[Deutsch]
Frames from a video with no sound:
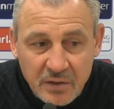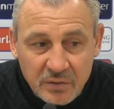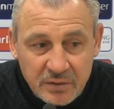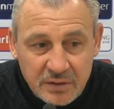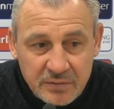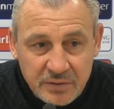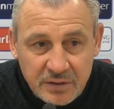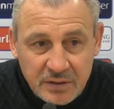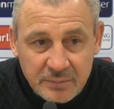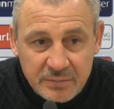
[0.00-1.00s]
und dass
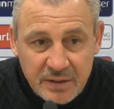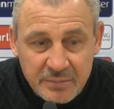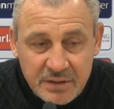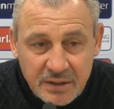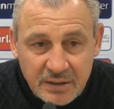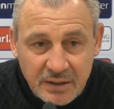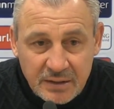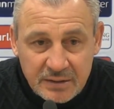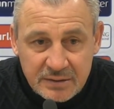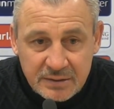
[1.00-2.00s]
wir am Samstag
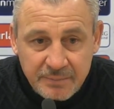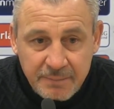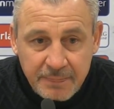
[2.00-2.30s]
alles